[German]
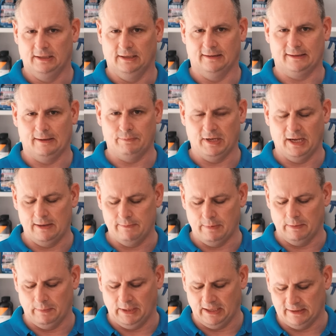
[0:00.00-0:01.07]
Es gibt ja
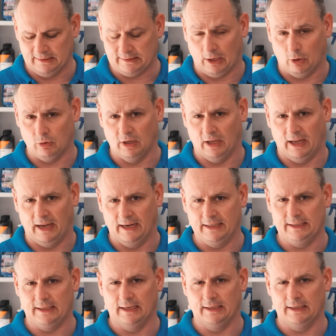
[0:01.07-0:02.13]
immer mehr saure
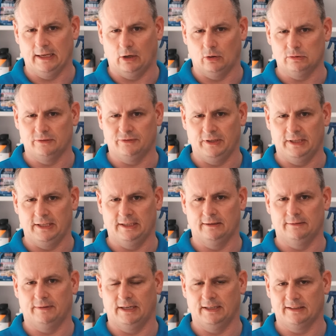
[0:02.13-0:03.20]
Reiniger in der
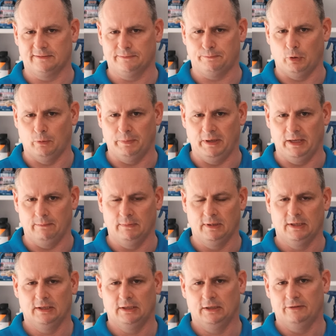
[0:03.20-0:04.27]
Autopflege, weil das Problem
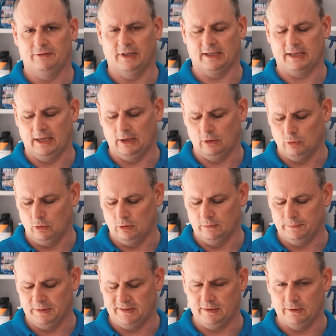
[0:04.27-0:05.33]

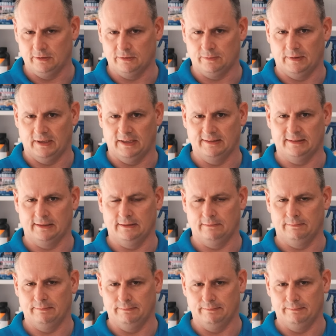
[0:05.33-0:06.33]
Verkalkung bzw.